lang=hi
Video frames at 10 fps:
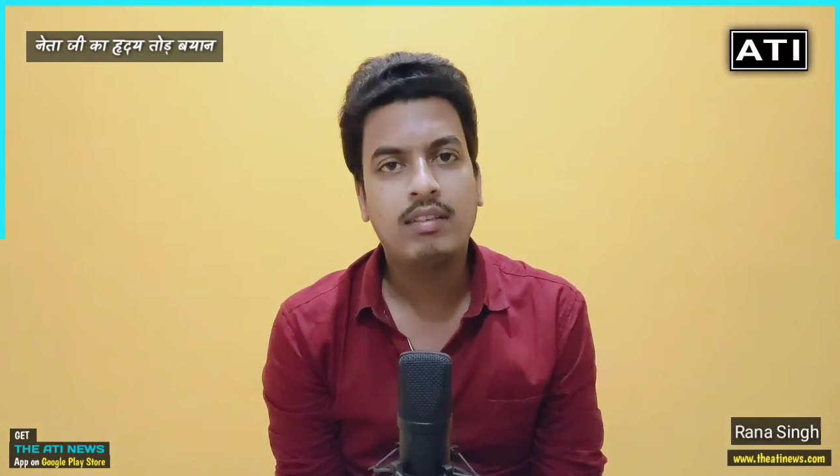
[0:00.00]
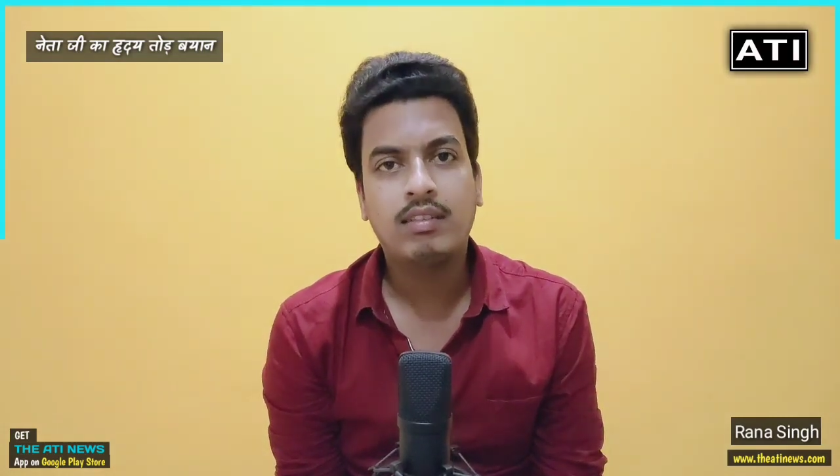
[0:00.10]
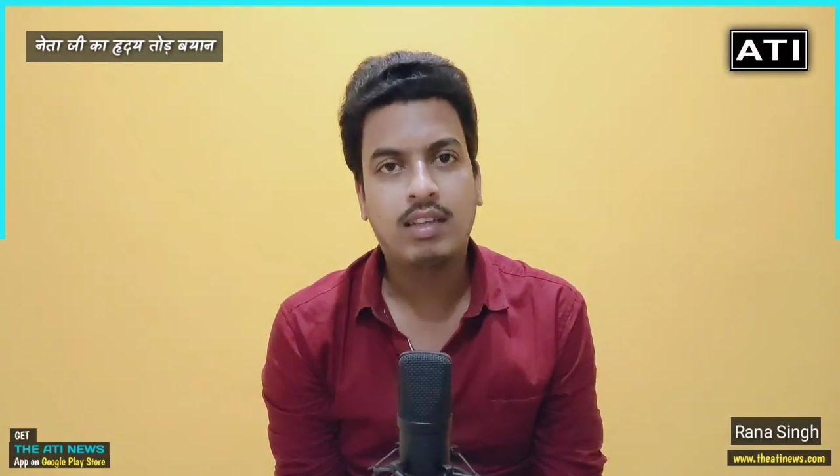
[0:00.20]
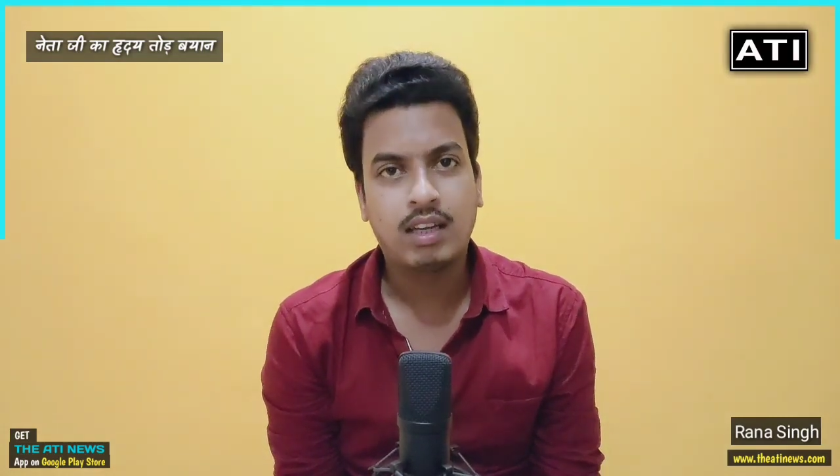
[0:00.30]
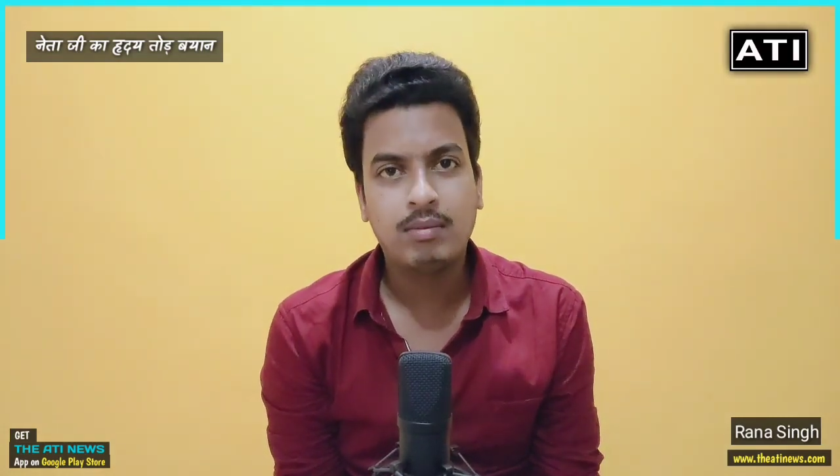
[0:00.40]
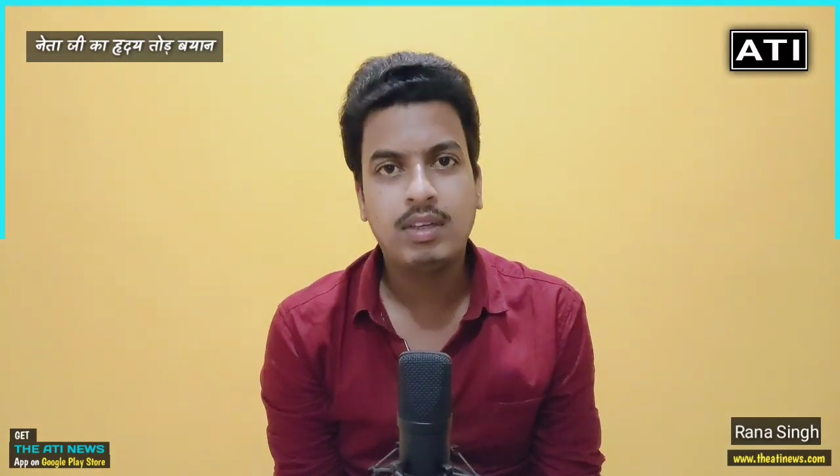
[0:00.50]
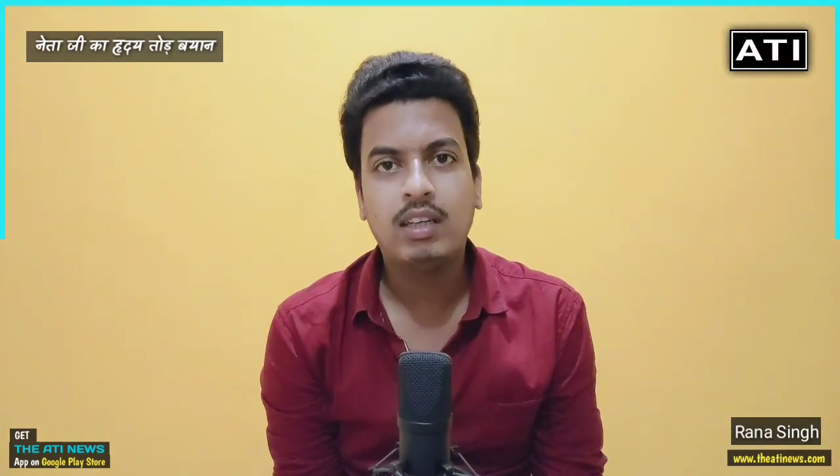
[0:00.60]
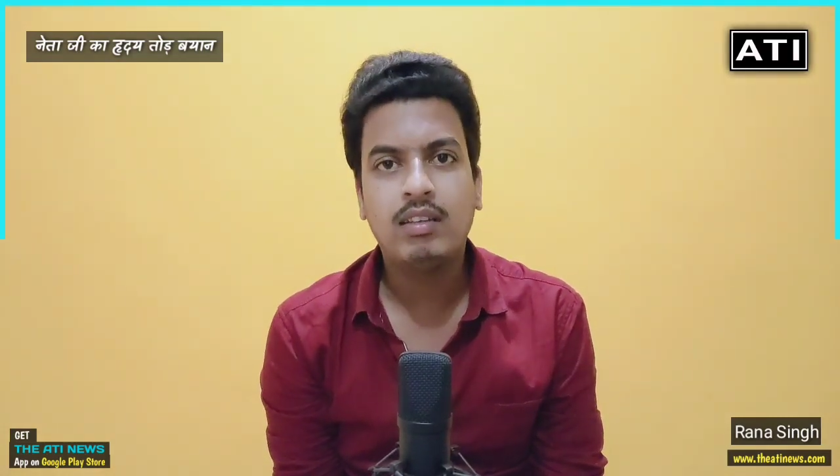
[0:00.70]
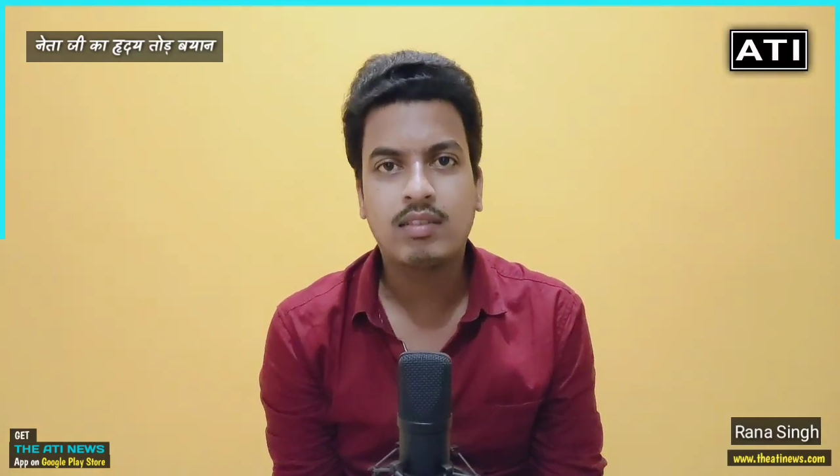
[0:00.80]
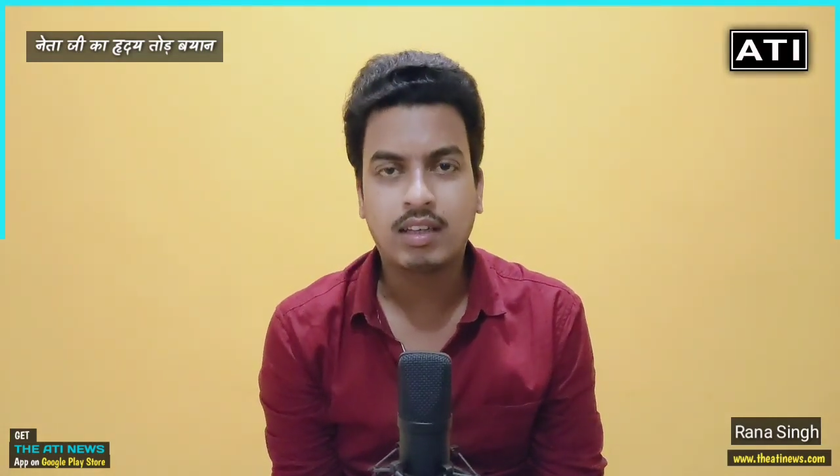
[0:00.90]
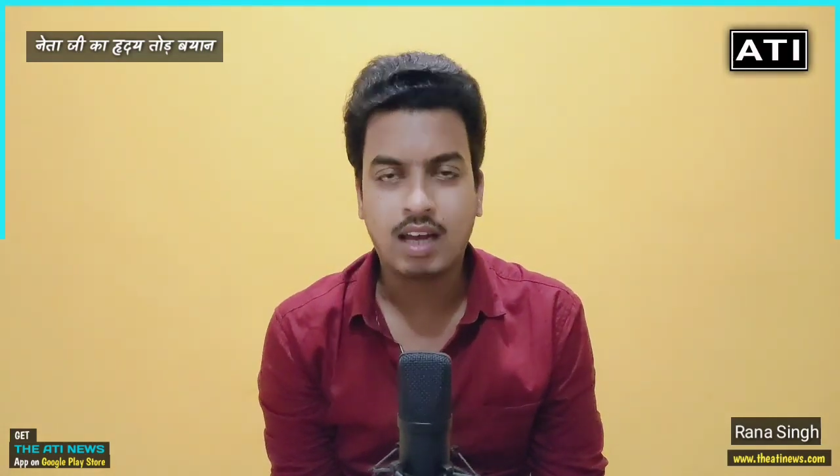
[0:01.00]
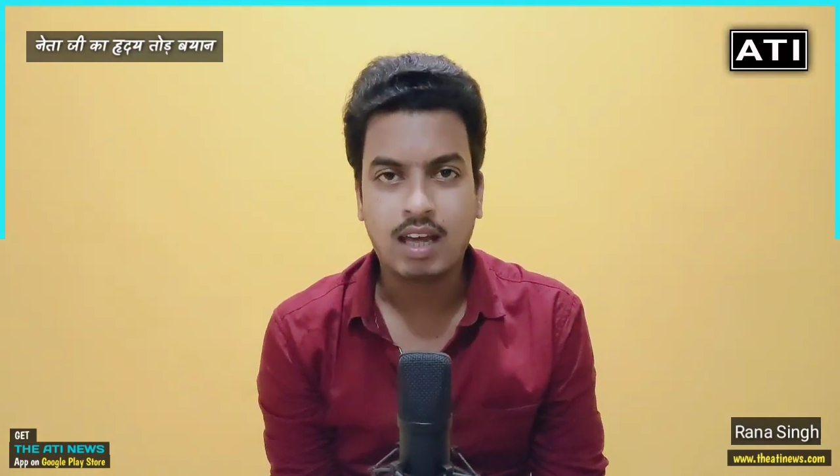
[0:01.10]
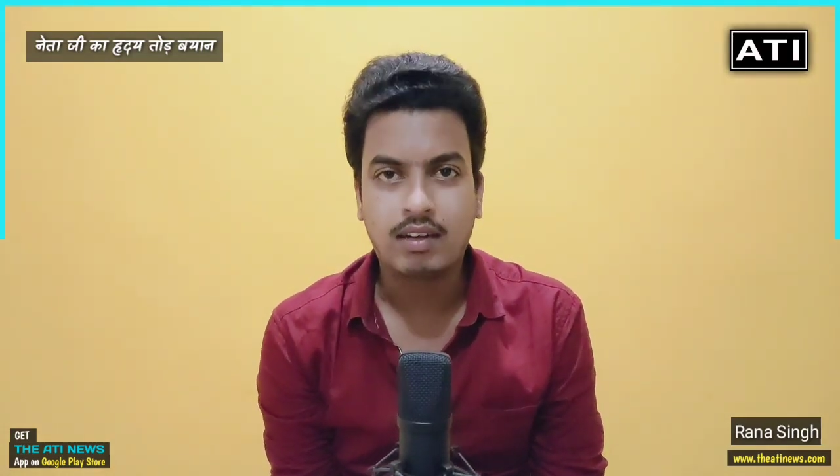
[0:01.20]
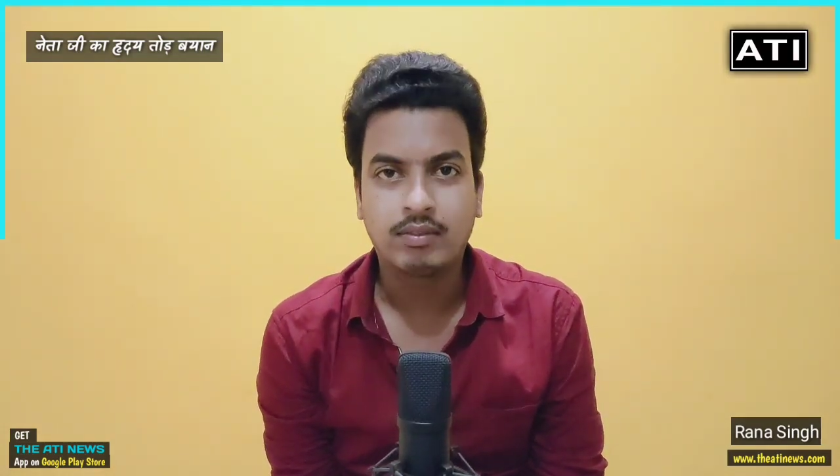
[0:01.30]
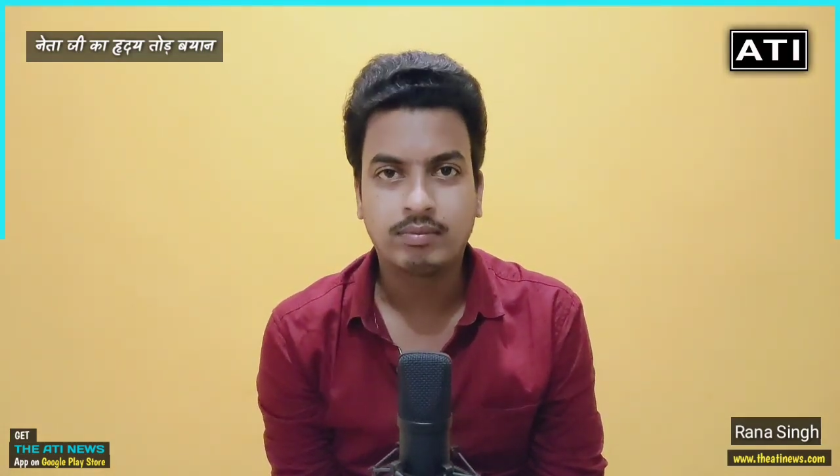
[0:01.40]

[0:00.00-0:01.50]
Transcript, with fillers: ना घर में है ना सरकार